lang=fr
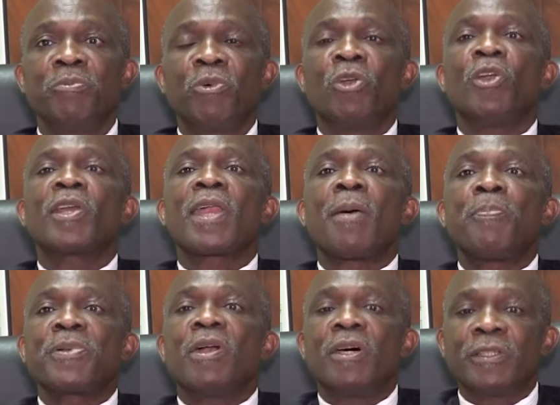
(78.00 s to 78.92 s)
pour leur
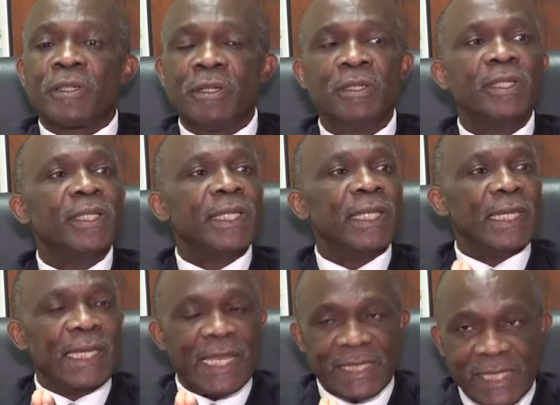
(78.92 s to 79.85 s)
apprendre
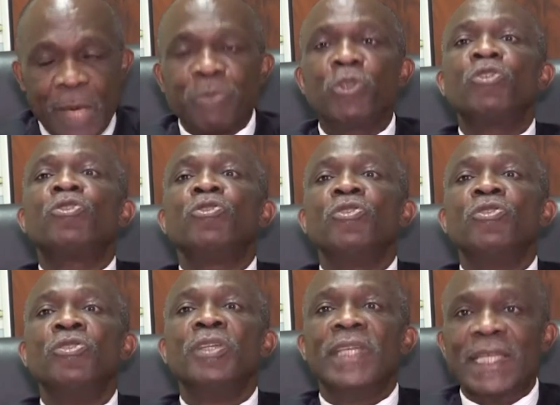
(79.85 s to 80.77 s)
les aptitudes,